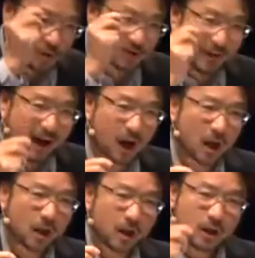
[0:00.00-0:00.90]
的什么，
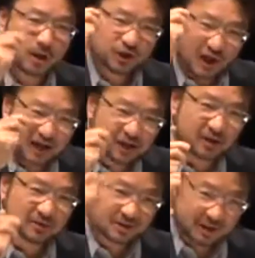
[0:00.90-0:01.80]
家
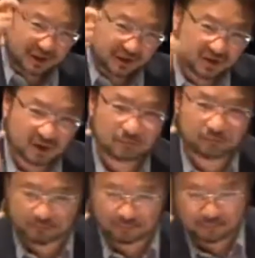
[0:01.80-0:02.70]
乡是在天上。
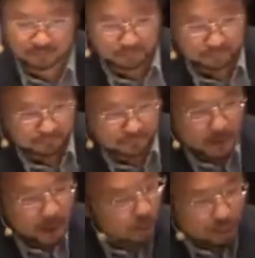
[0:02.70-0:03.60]

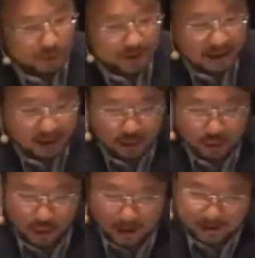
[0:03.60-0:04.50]
如果你看到的
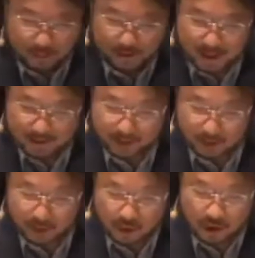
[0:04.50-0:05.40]
话，你会看到，
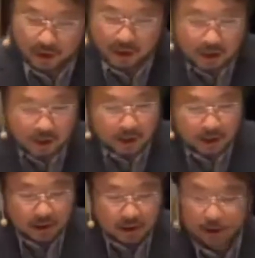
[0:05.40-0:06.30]

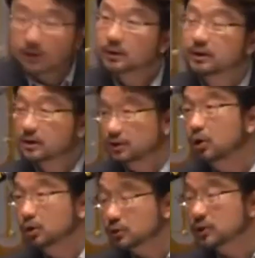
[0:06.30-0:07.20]
你的你有
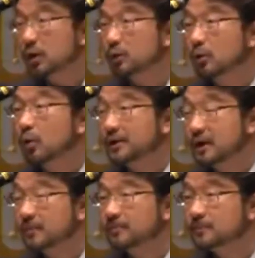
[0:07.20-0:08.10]
很多超越的观
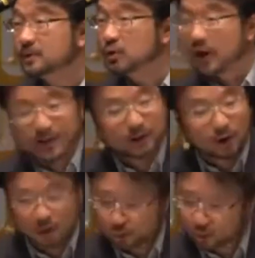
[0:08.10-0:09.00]
念，你就看到
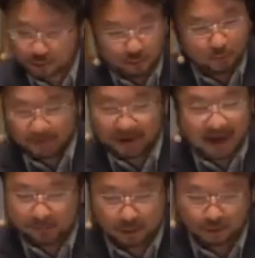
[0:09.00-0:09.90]
很多很多别人
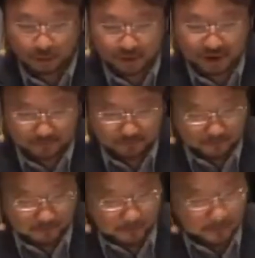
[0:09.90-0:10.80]
看不到的东西。
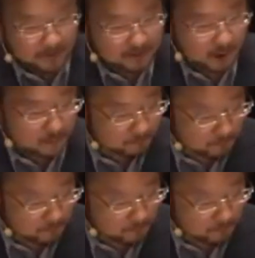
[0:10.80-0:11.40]
第二，